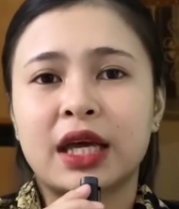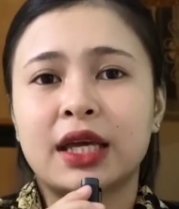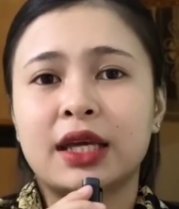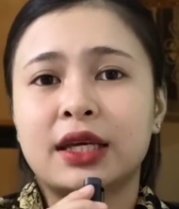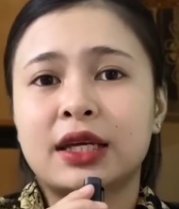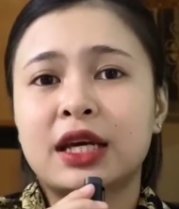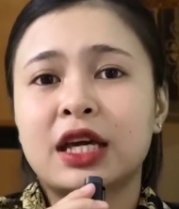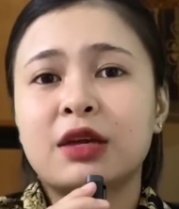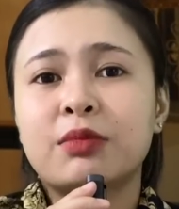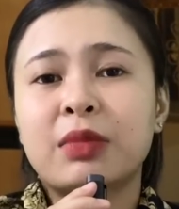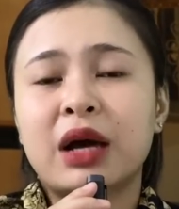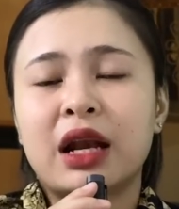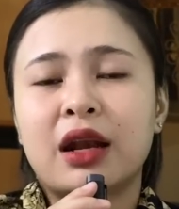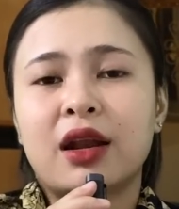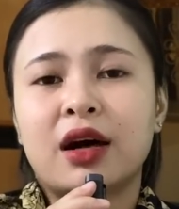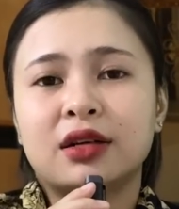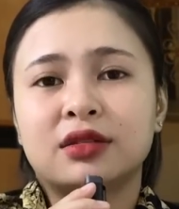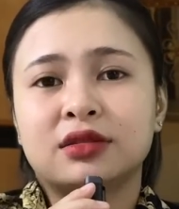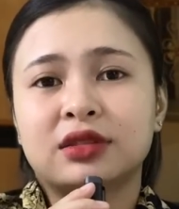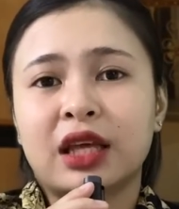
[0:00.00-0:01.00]
Thì khi mà
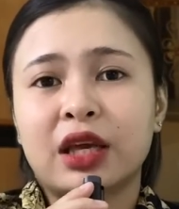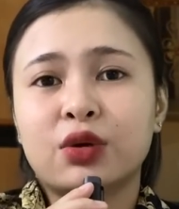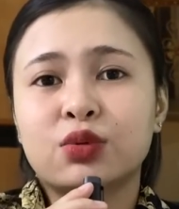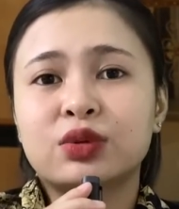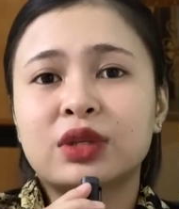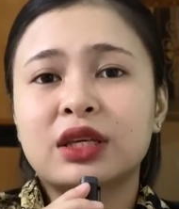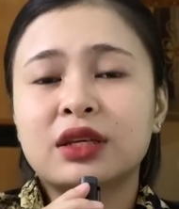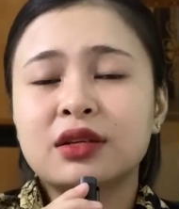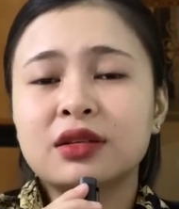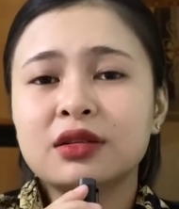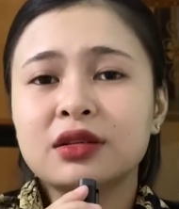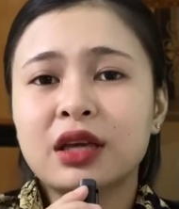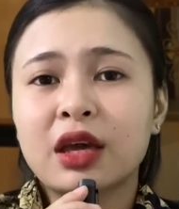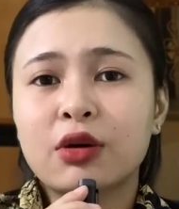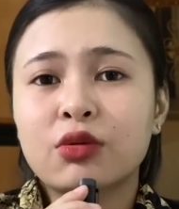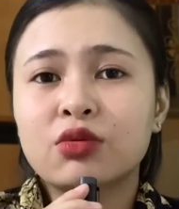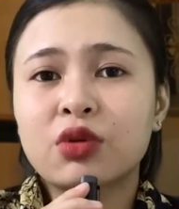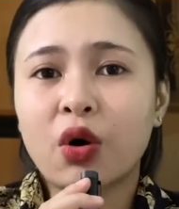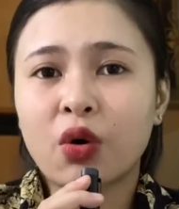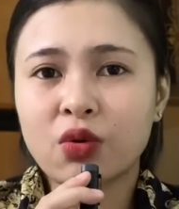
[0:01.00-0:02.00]
lần theo tiếng
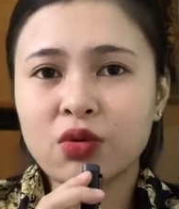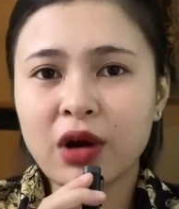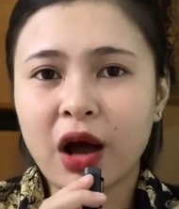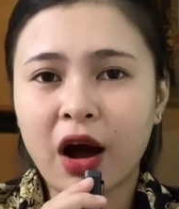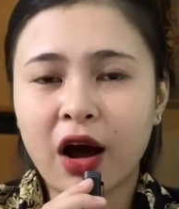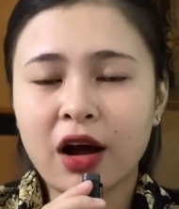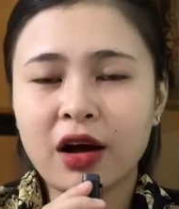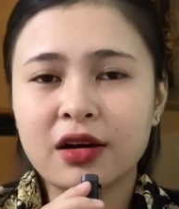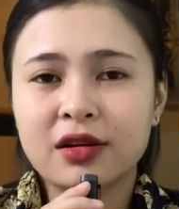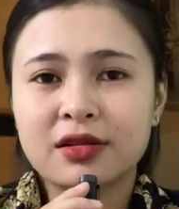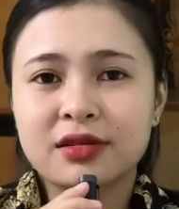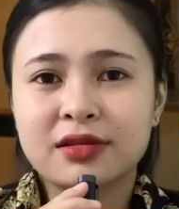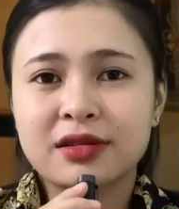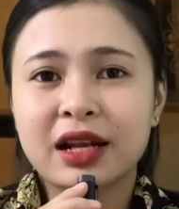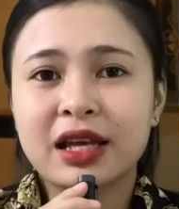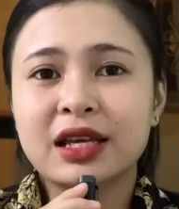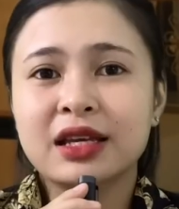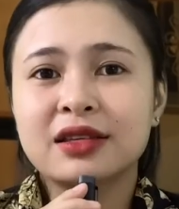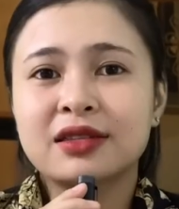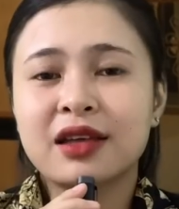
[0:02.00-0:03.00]
kêu cứu đó,
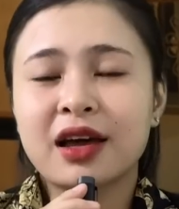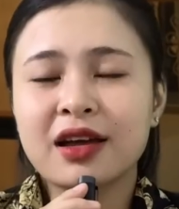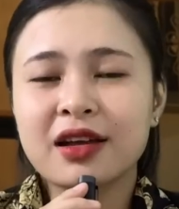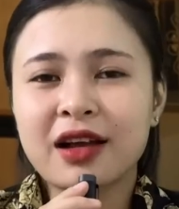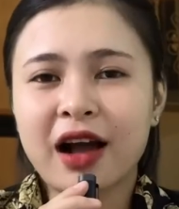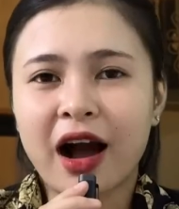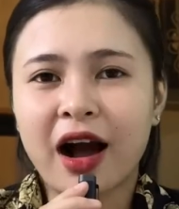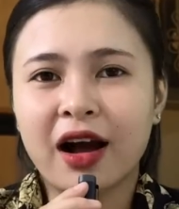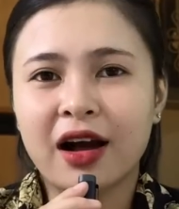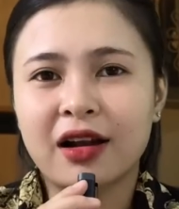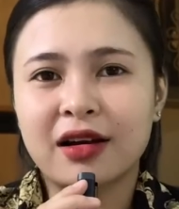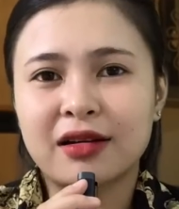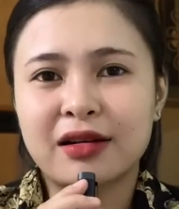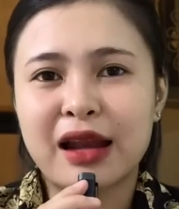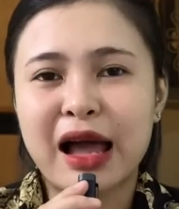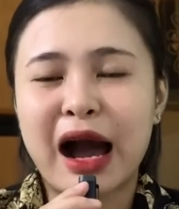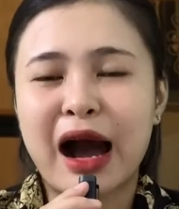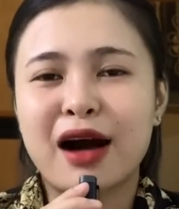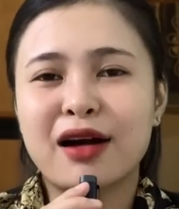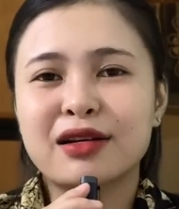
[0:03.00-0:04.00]
đi tới gần
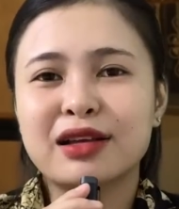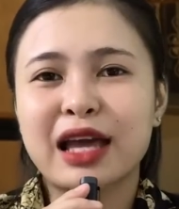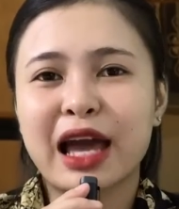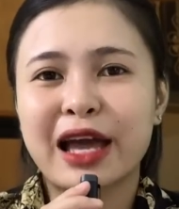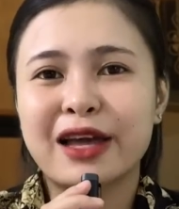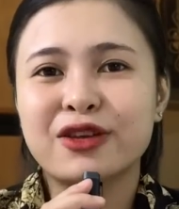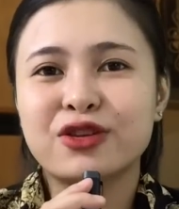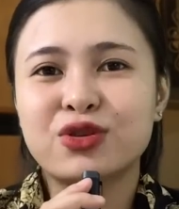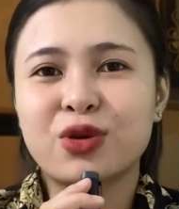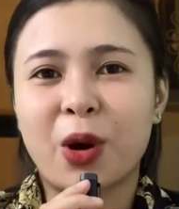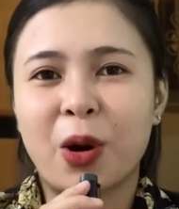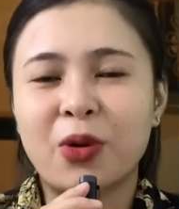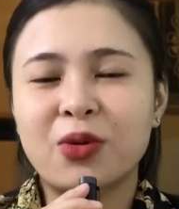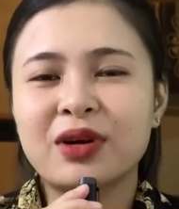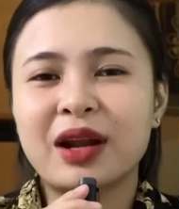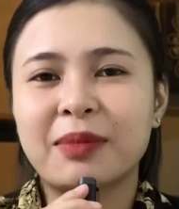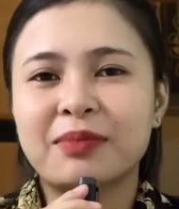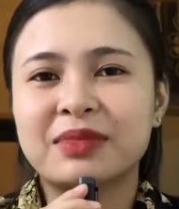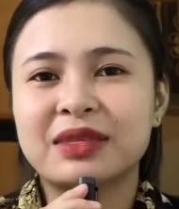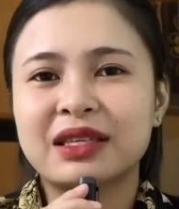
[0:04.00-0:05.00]
là ở ngay
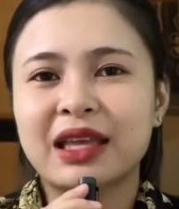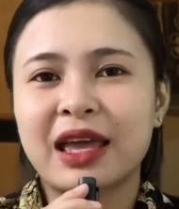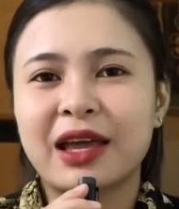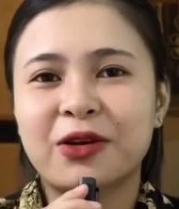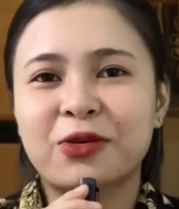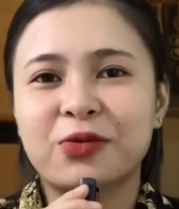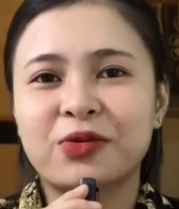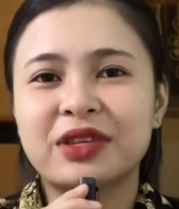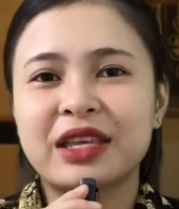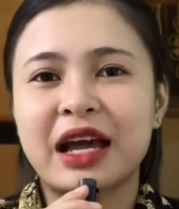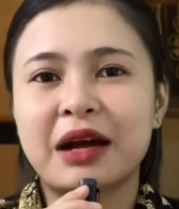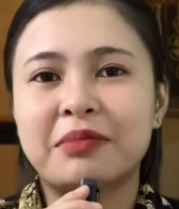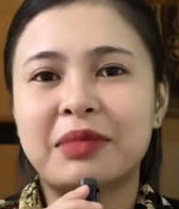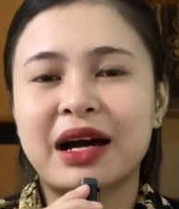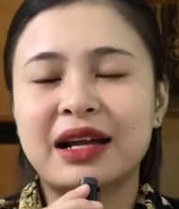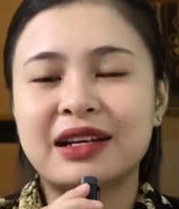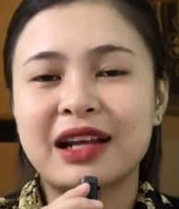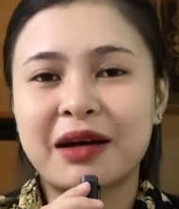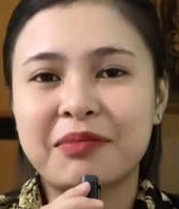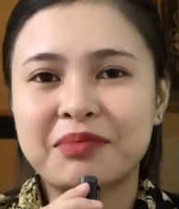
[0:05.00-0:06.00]
chỗ đầm sen của nhà
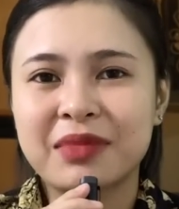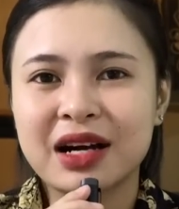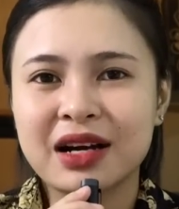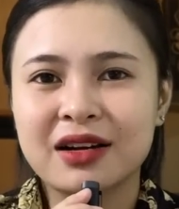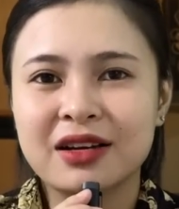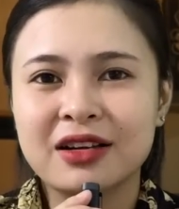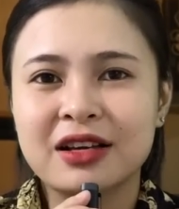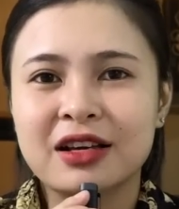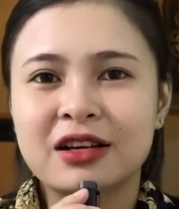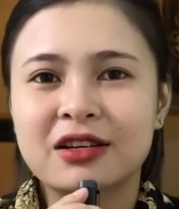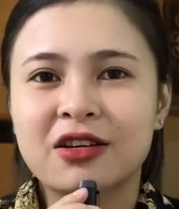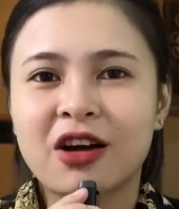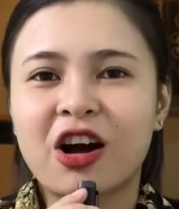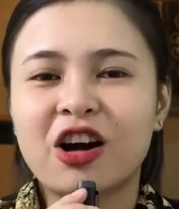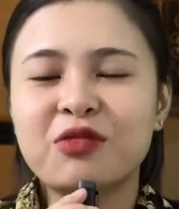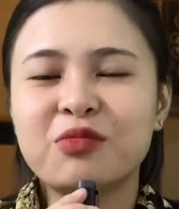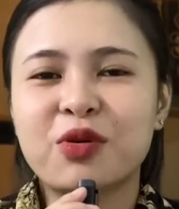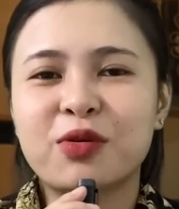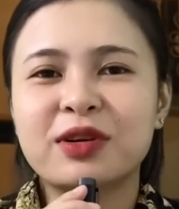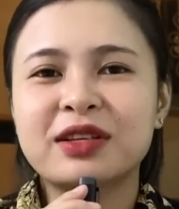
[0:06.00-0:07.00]
bà Năm á,
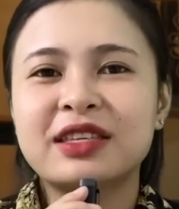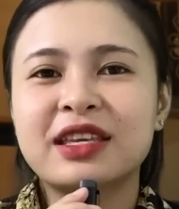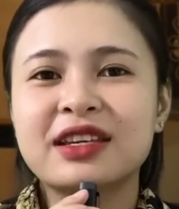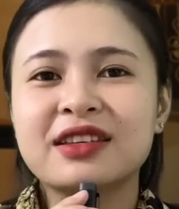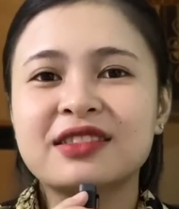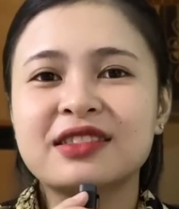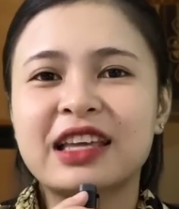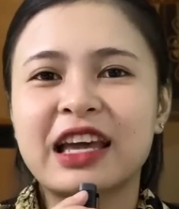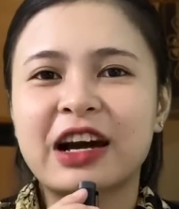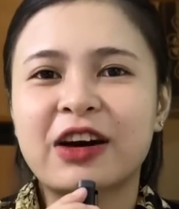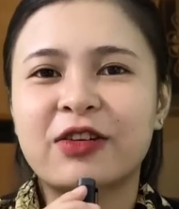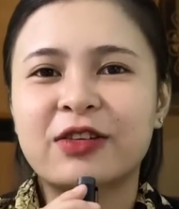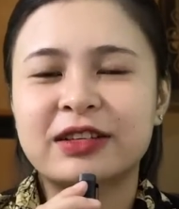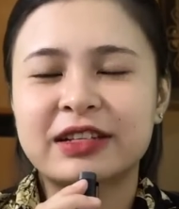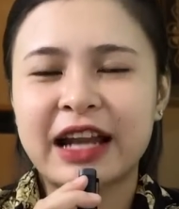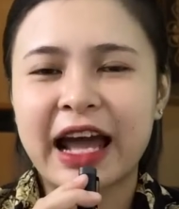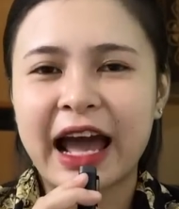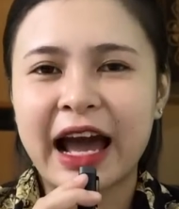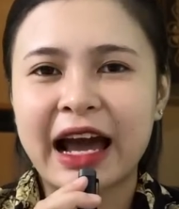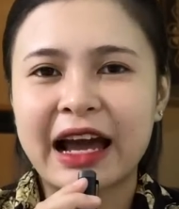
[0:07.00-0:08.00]
có một cái chiếc xe
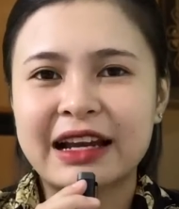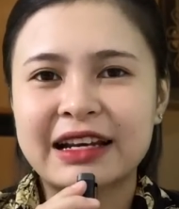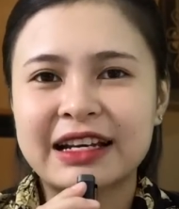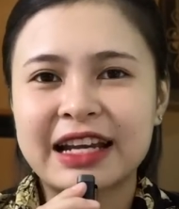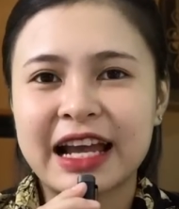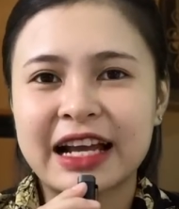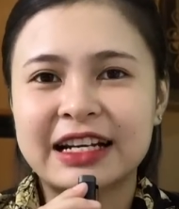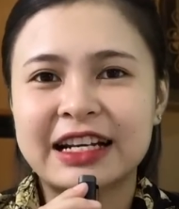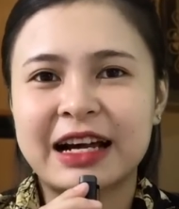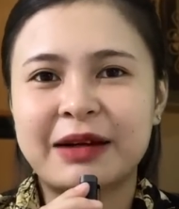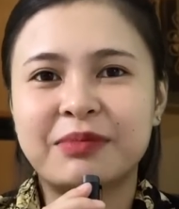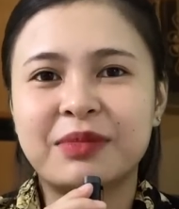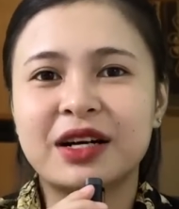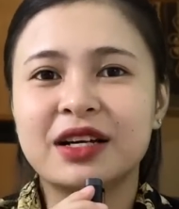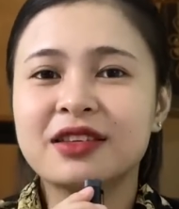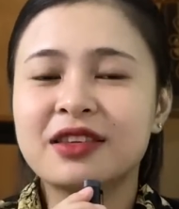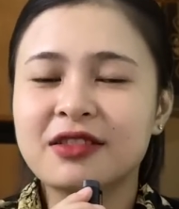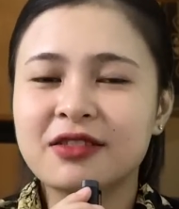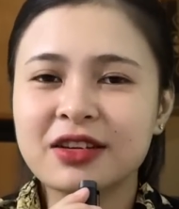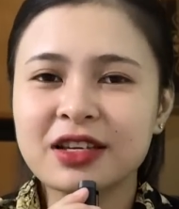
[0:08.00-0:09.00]
Honda đang nằm
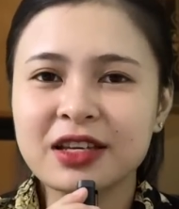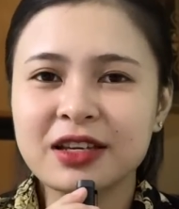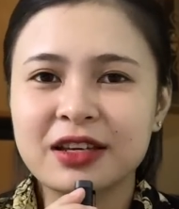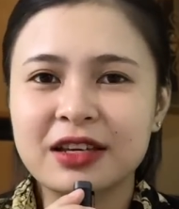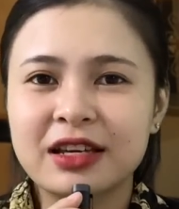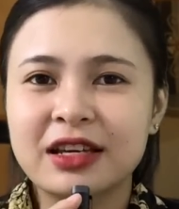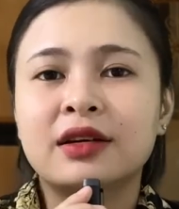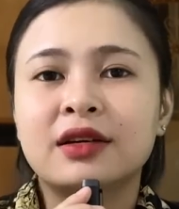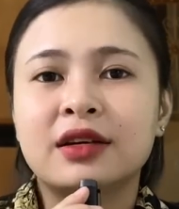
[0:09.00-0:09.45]
ở dưới.